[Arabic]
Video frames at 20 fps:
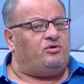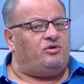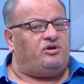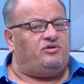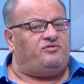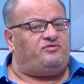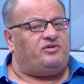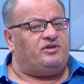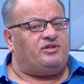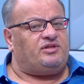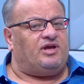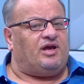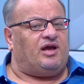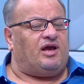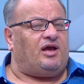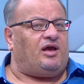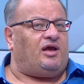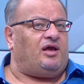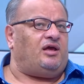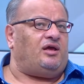
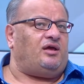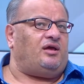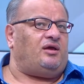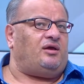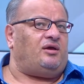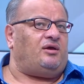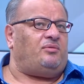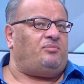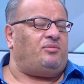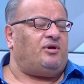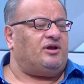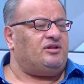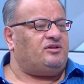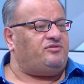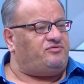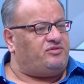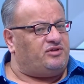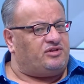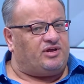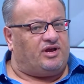الافتتاح آه، بعد
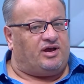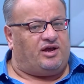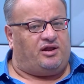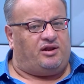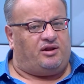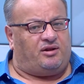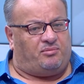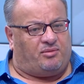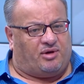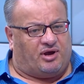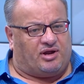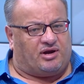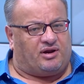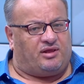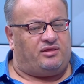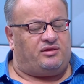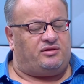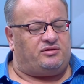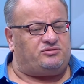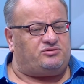افتتاح
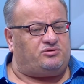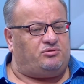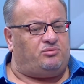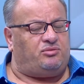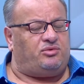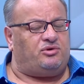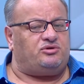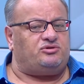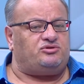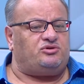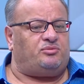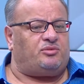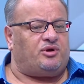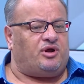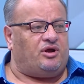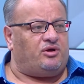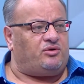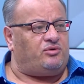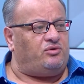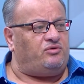المعرض السيمبوزيوم آه.
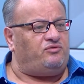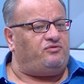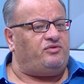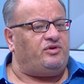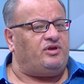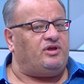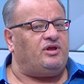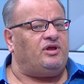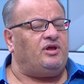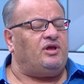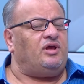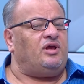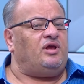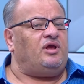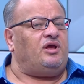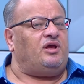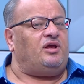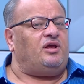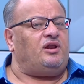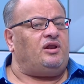راح يكون في
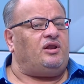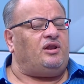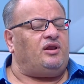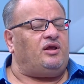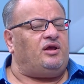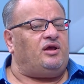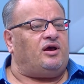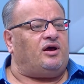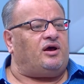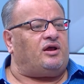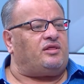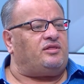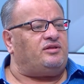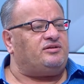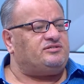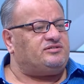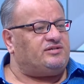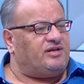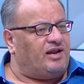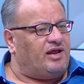أرض
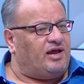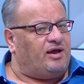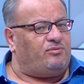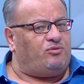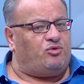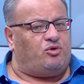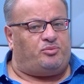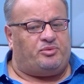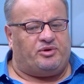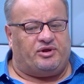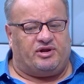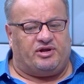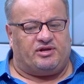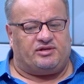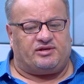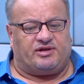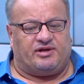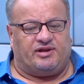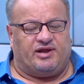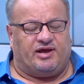السلام
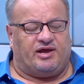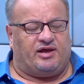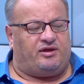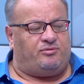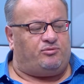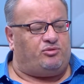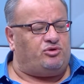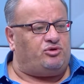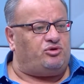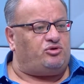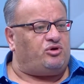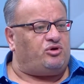أوبريت غنائي مدته